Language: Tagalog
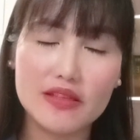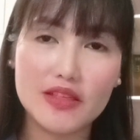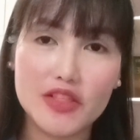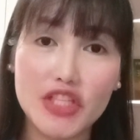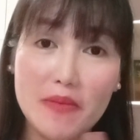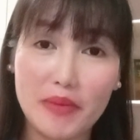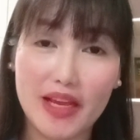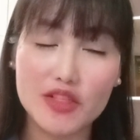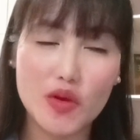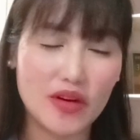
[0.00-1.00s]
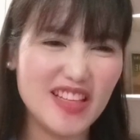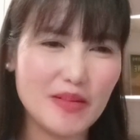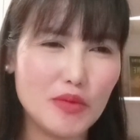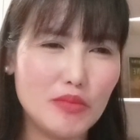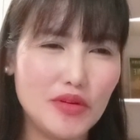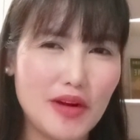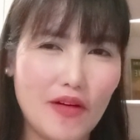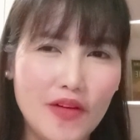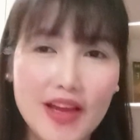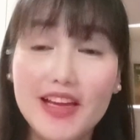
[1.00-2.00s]
Siyempre, sorry, nabubulol
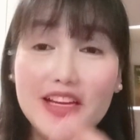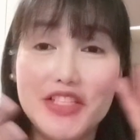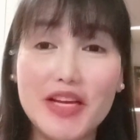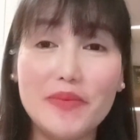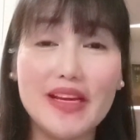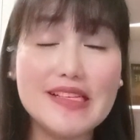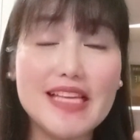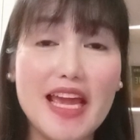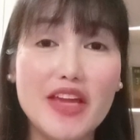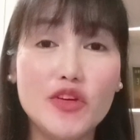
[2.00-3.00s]
ako. Siyempre kasi